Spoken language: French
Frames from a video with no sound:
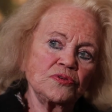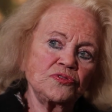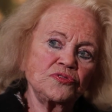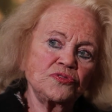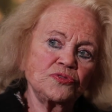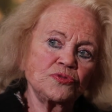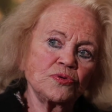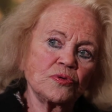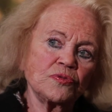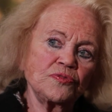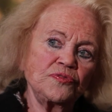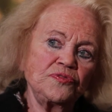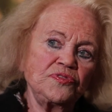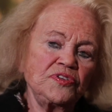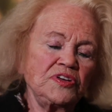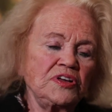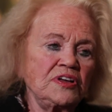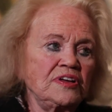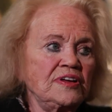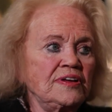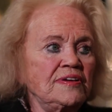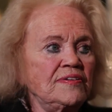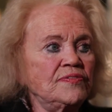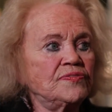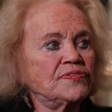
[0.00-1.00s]

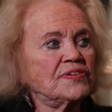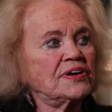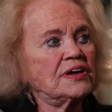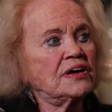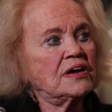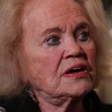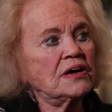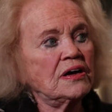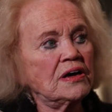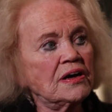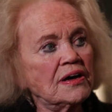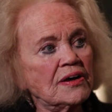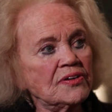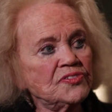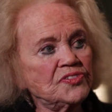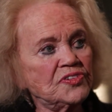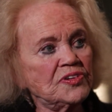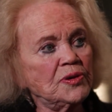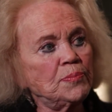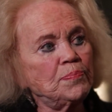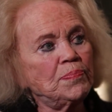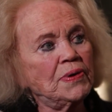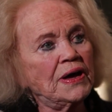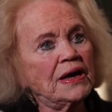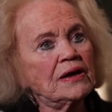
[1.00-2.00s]
survivre à,
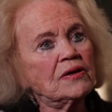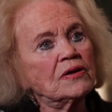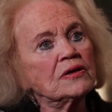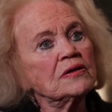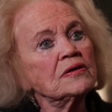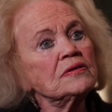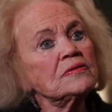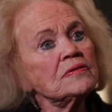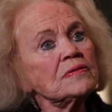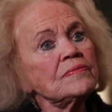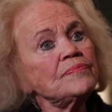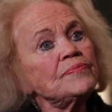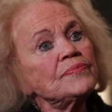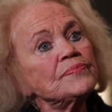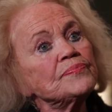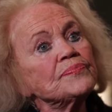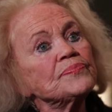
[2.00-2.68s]
ses parents,